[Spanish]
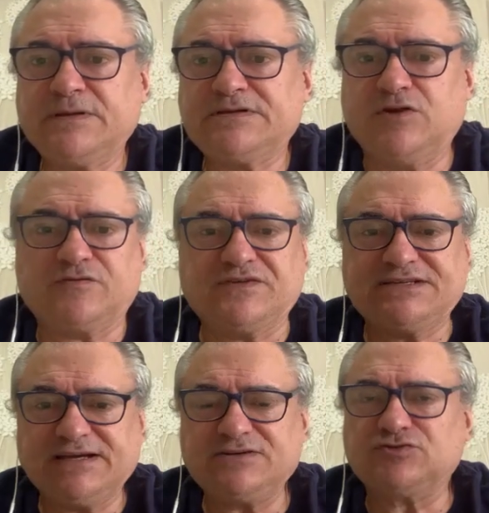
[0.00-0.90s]
Si los
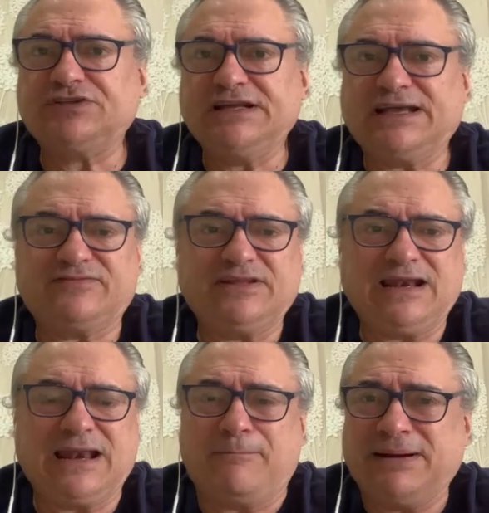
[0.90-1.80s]
fichajes los tiene que hacer
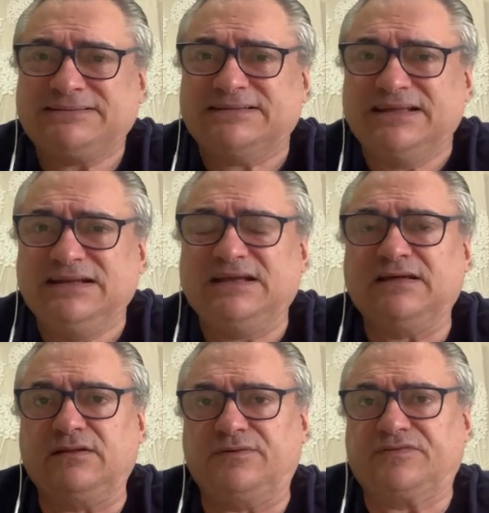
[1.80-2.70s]
la parte
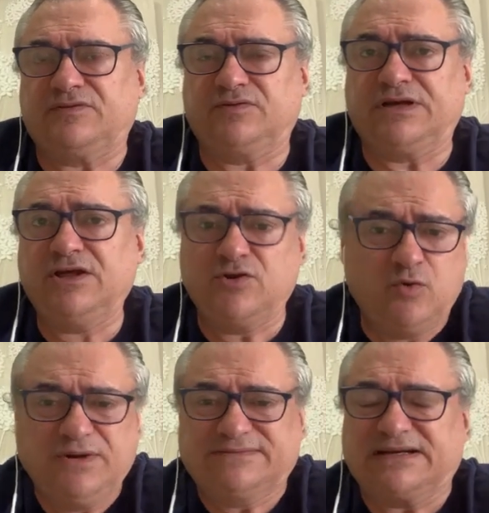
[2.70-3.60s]
técnica del Barcelona, no
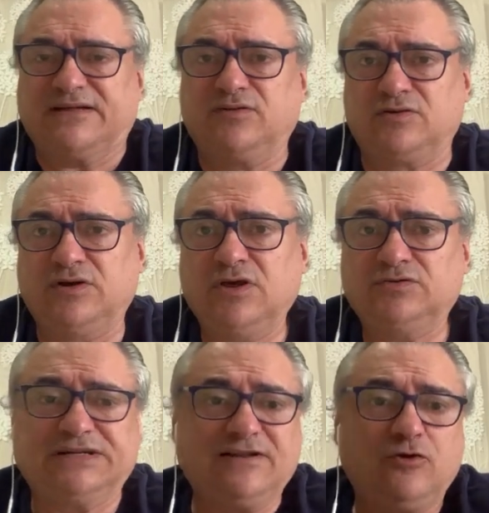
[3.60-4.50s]
un entrenador. El
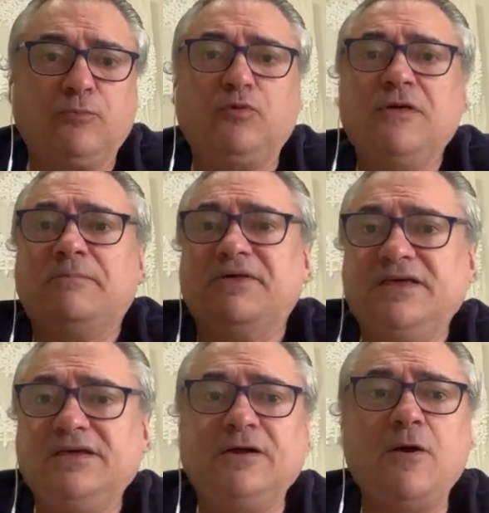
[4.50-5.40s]
entrenador puede
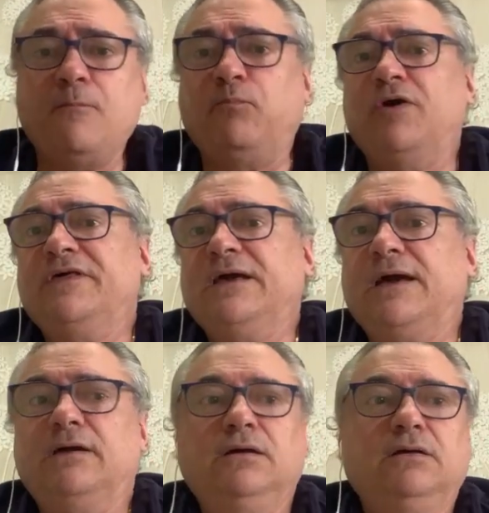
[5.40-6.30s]
pedir, puede,
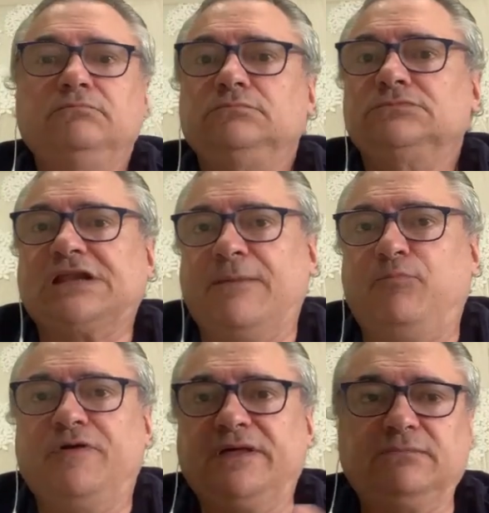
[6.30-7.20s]
se le
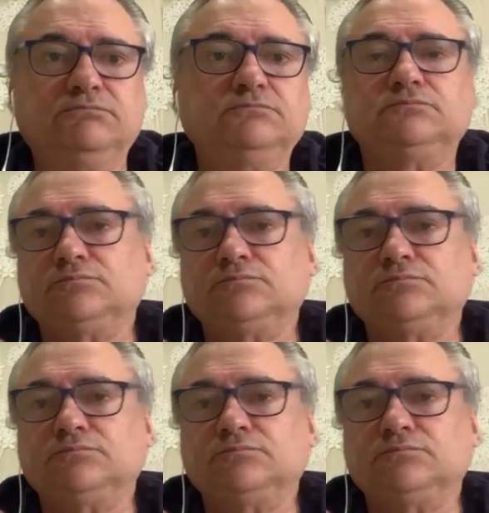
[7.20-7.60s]
puede